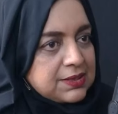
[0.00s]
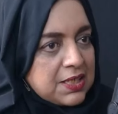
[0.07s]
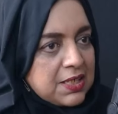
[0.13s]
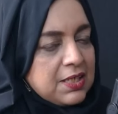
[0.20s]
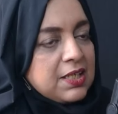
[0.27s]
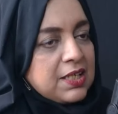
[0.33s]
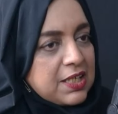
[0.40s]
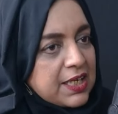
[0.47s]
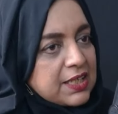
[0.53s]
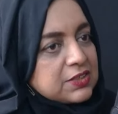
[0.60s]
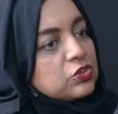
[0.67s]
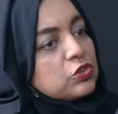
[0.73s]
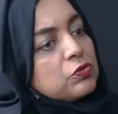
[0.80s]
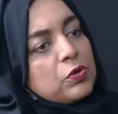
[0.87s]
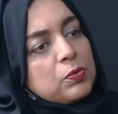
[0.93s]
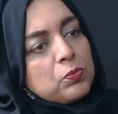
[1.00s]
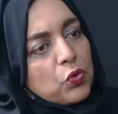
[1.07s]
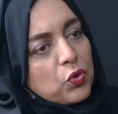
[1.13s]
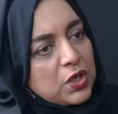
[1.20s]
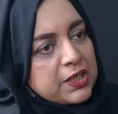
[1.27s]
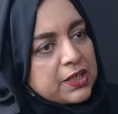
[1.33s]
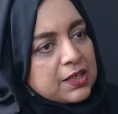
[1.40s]
सी यस तो वो
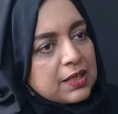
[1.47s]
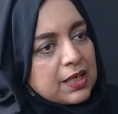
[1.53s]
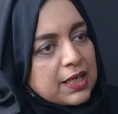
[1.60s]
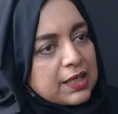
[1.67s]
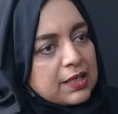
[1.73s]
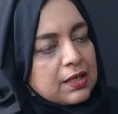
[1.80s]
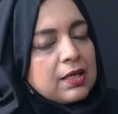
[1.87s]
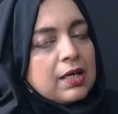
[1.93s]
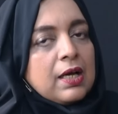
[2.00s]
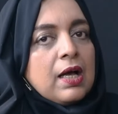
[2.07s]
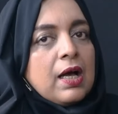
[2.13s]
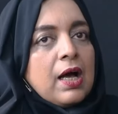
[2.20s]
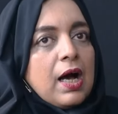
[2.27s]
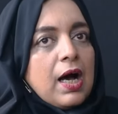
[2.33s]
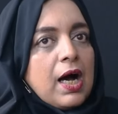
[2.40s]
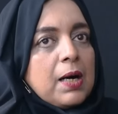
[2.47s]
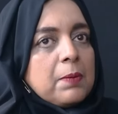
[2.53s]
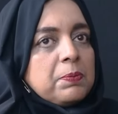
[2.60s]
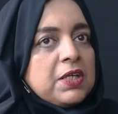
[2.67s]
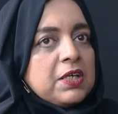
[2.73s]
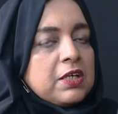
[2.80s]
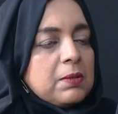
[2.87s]
मोल्ड करेगा हम्म।
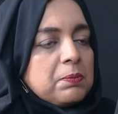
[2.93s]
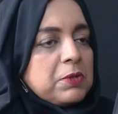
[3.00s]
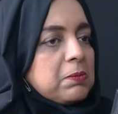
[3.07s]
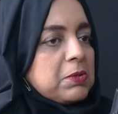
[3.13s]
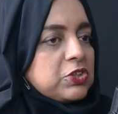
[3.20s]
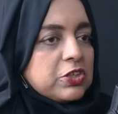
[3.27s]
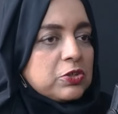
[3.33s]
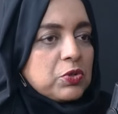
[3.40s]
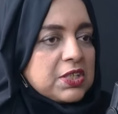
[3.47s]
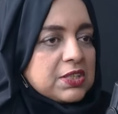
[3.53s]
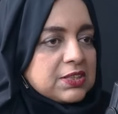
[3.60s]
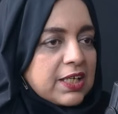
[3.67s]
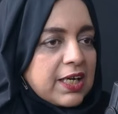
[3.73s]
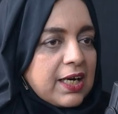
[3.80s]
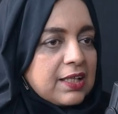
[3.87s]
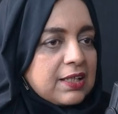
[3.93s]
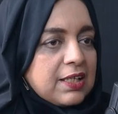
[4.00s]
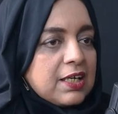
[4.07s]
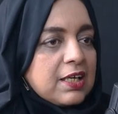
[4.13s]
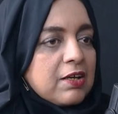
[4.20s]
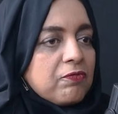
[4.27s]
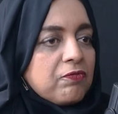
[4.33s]
आपने अगर अपने बच्चे को ये सिखा
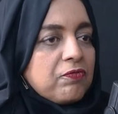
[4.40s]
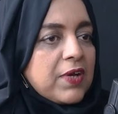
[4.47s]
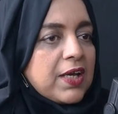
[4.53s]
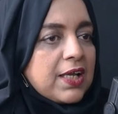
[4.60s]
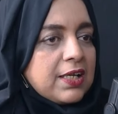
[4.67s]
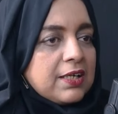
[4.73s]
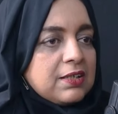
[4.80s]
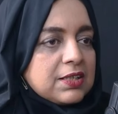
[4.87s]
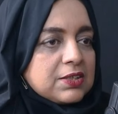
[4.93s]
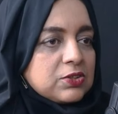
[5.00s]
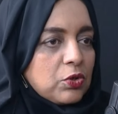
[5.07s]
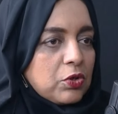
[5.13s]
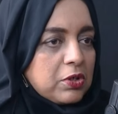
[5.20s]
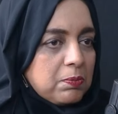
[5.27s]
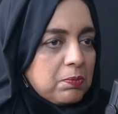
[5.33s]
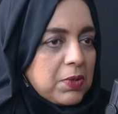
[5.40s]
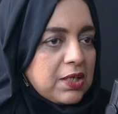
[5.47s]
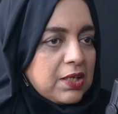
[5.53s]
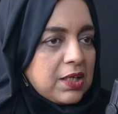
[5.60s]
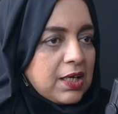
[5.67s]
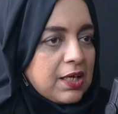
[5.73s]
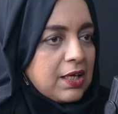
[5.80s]
दिया कि फेलियर डज़ नॉट
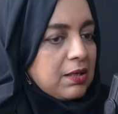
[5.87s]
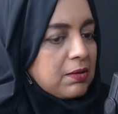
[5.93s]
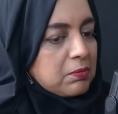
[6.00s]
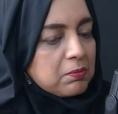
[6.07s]
मीन के